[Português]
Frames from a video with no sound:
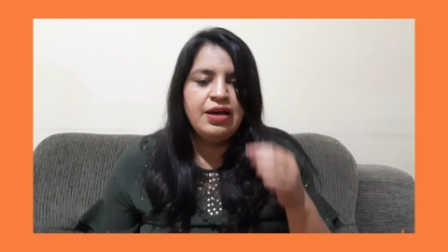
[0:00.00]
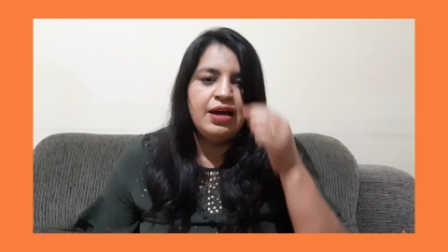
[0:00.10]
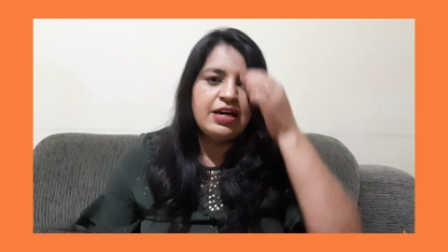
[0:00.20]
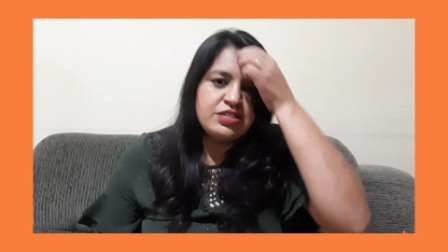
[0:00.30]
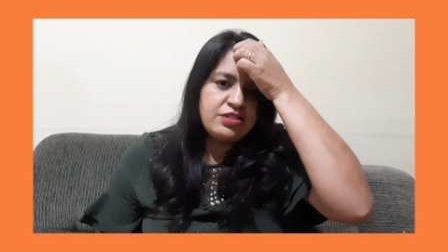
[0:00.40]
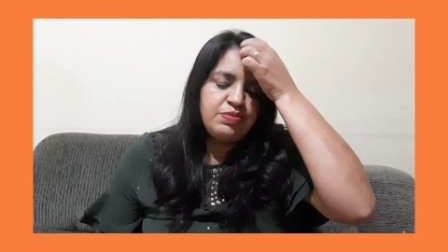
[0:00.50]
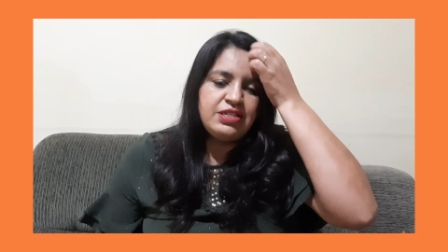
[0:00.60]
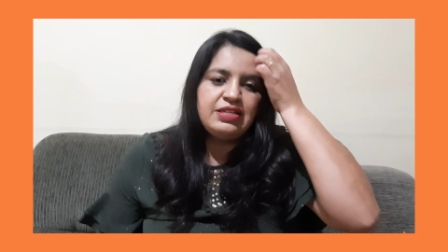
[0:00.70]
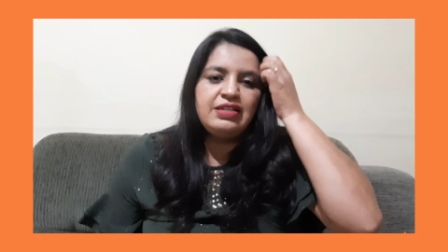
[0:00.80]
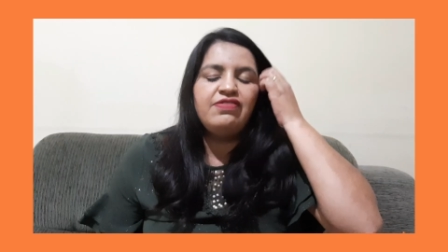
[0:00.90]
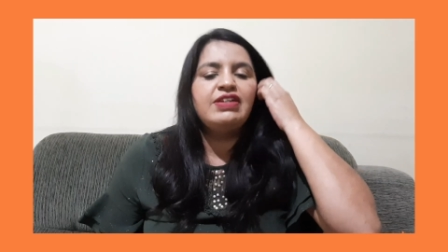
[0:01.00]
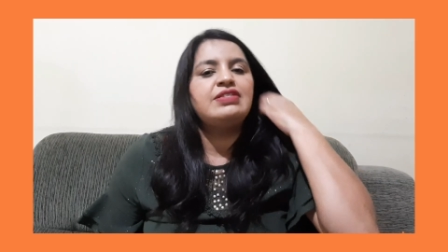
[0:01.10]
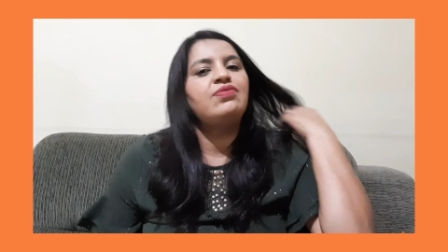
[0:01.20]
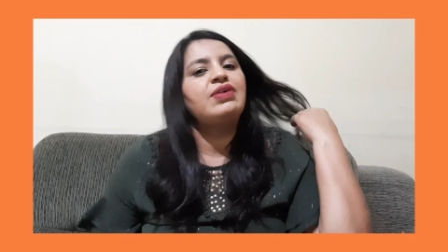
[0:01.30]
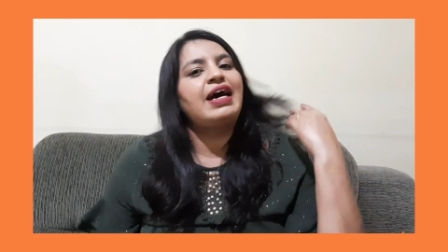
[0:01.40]
A gente precisa
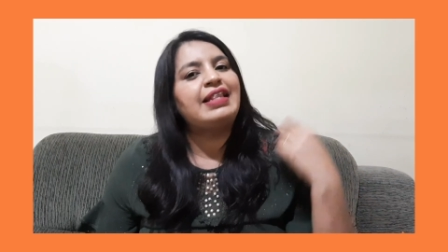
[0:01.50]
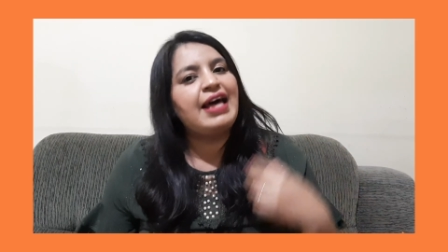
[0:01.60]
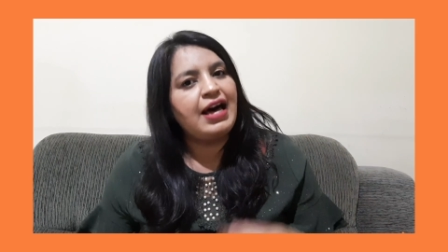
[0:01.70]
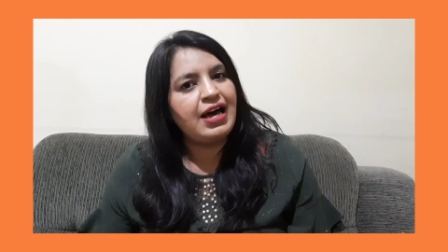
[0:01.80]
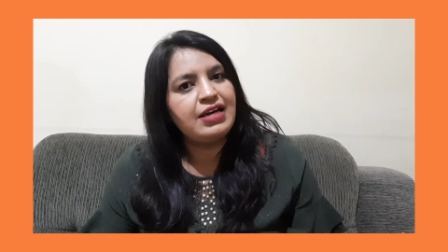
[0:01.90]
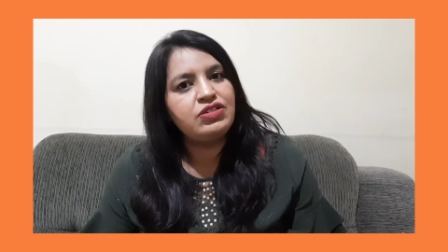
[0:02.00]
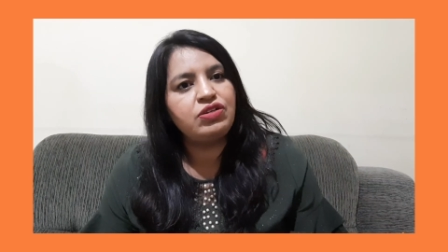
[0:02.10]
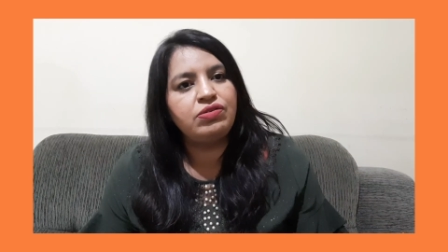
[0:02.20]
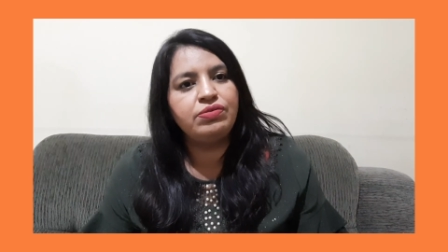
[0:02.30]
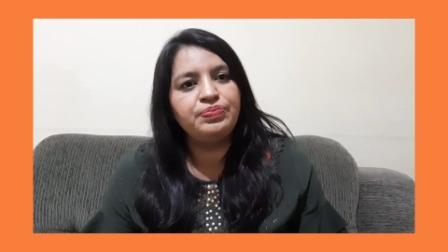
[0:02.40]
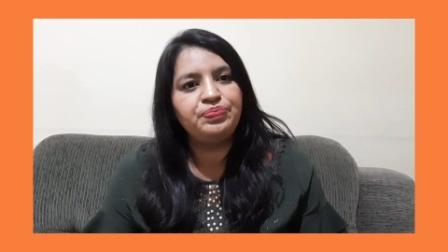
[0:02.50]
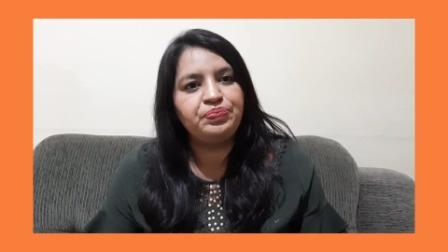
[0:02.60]
fazer um cadastro